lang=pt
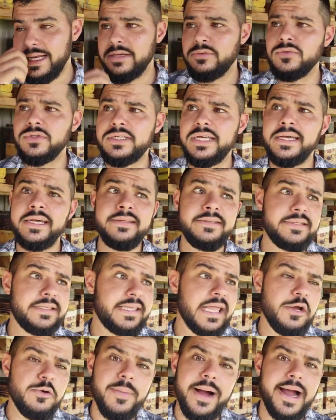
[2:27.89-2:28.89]
Eu não sei que
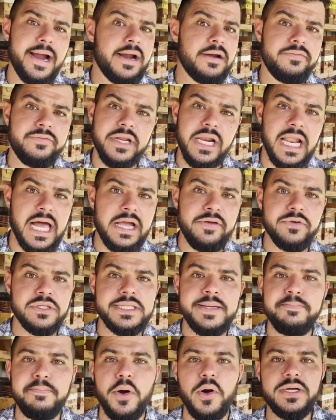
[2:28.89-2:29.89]
tem uma árvore lá e
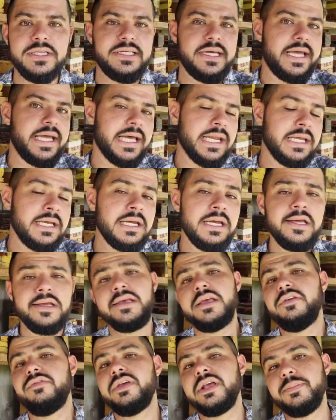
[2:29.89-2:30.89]
você pode ela
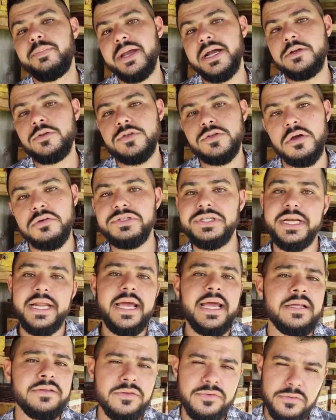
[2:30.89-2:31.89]
e fique pegando sol
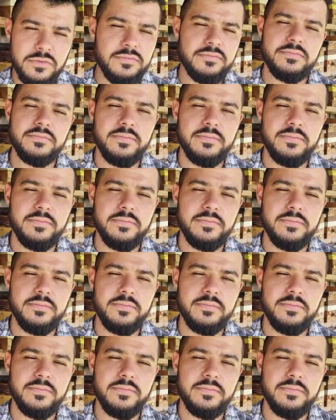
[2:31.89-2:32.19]
direto, num,